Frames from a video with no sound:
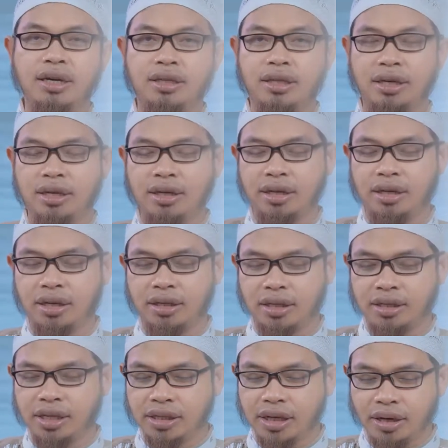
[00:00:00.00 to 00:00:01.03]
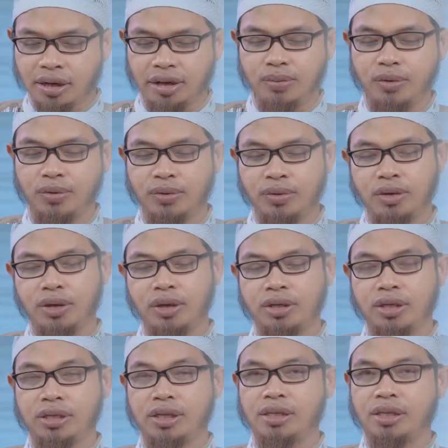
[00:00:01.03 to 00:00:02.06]
eh, atas dasar ilmu,
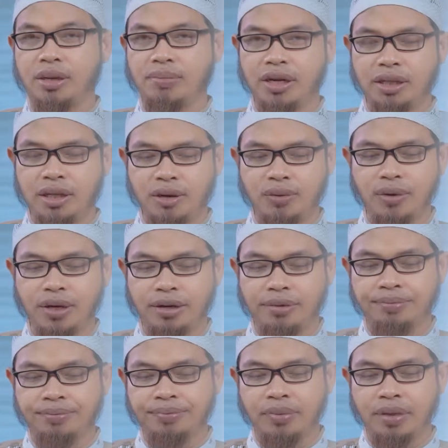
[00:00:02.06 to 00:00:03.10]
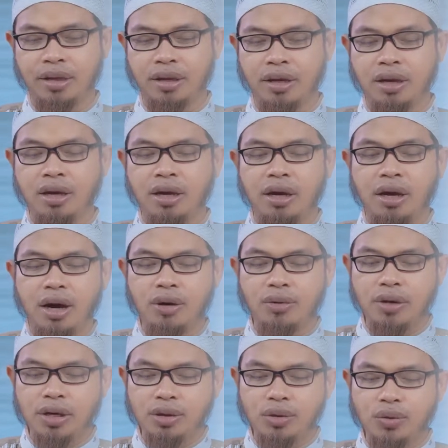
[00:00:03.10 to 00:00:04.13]
atas dasar pengetahuan.
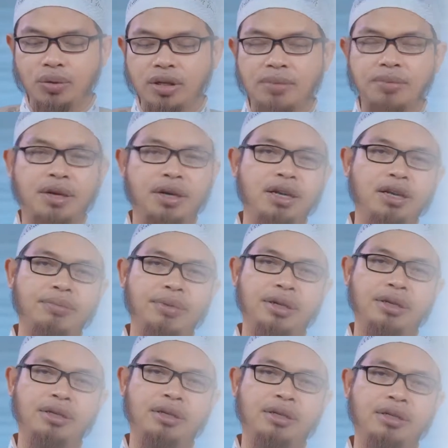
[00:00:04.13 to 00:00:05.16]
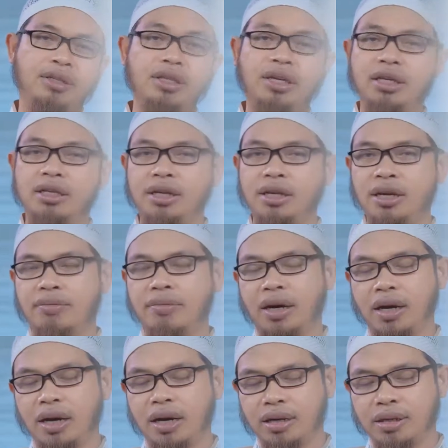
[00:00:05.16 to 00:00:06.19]
Au yaskuta bihilmin. Jika tidak,
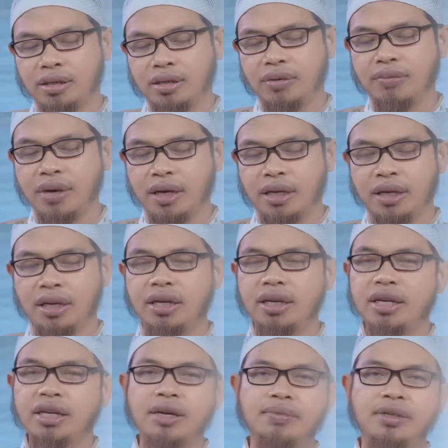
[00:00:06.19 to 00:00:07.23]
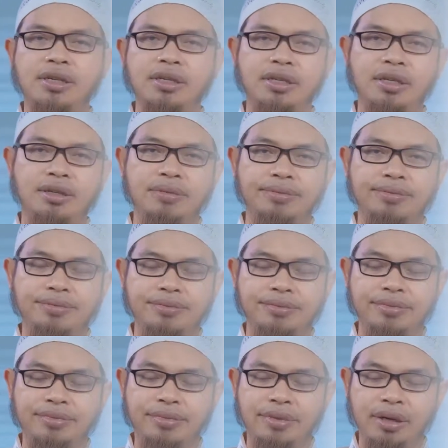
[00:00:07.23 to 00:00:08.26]
maka sebaiknya dia diam saja.
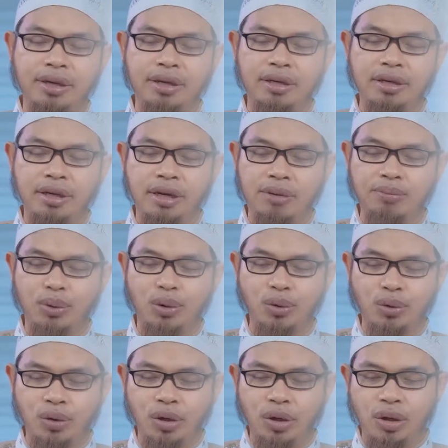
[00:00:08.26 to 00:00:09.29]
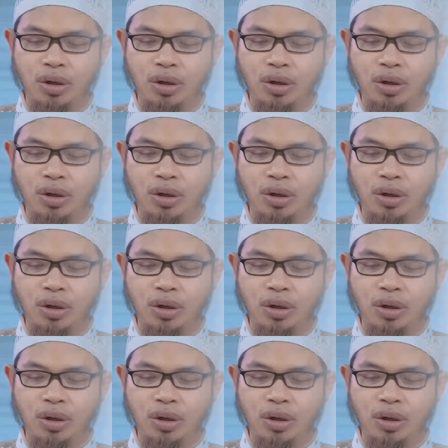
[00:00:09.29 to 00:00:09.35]
Ya, dengan penuh